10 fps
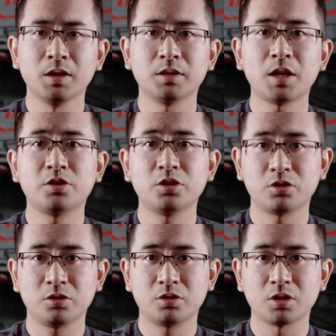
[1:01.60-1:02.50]
但其
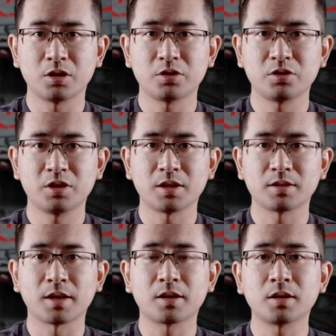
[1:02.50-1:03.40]
实整个事件
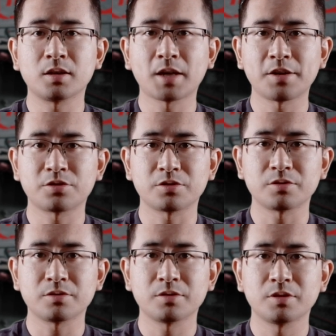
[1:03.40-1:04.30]
才刚刚开始。
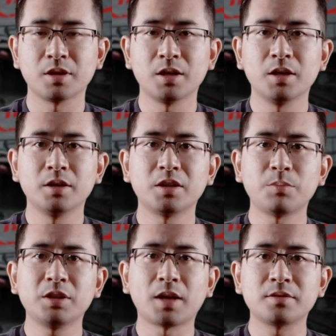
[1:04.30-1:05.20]
那
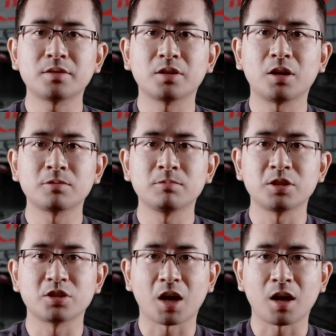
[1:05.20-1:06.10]
名男子告诉
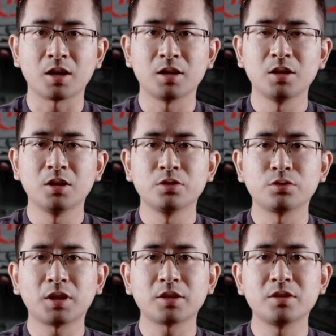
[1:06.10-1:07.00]
警察，
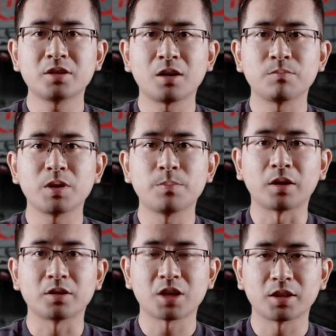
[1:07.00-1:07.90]
说他身上被
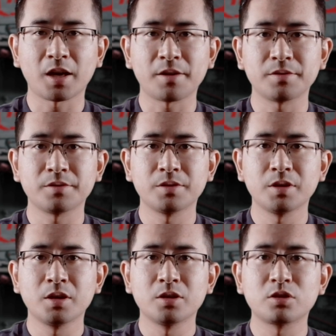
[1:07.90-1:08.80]
绑了炸弹，
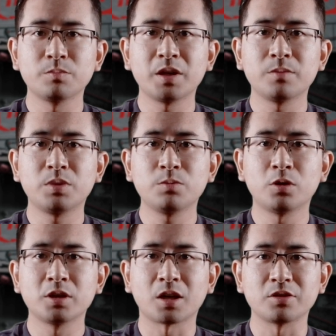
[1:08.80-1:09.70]
是被逼
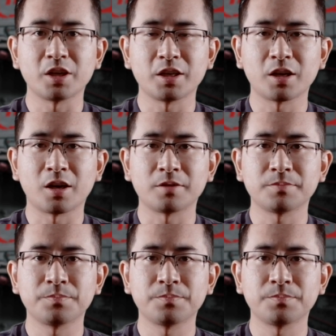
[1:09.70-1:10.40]
迫抢劫银行。